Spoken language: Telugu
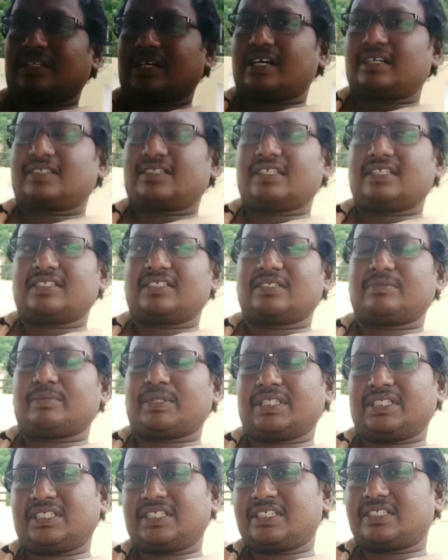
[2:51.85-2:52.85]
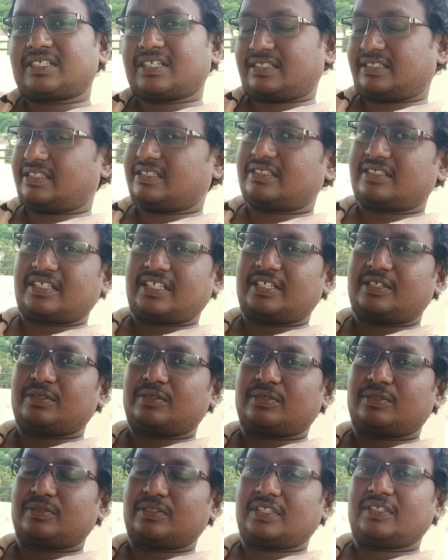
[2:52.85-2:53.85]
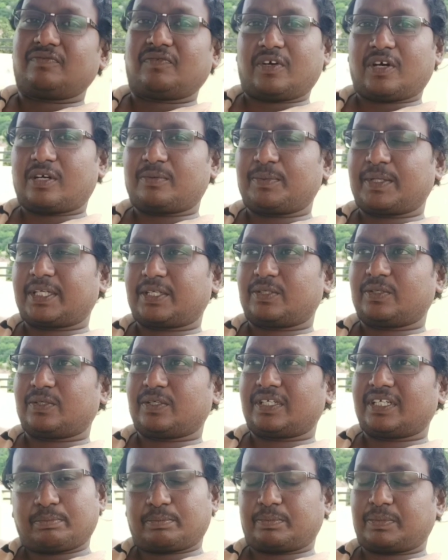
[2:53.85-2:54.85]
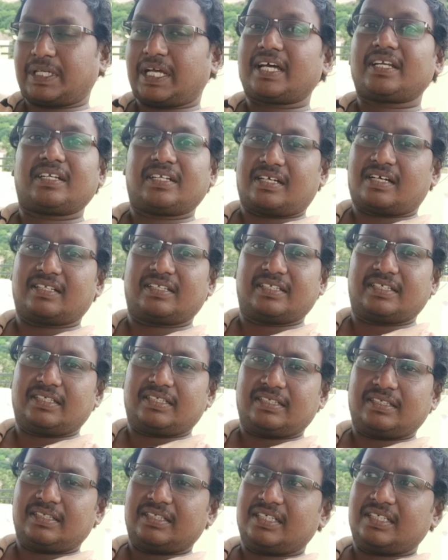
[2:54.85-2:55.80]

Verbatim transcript: నాకు తెలిసి మంచి సక్సెస్ రేట్ ఉంటుంది ఫార్మర్కు అని ప్లాన్ నాది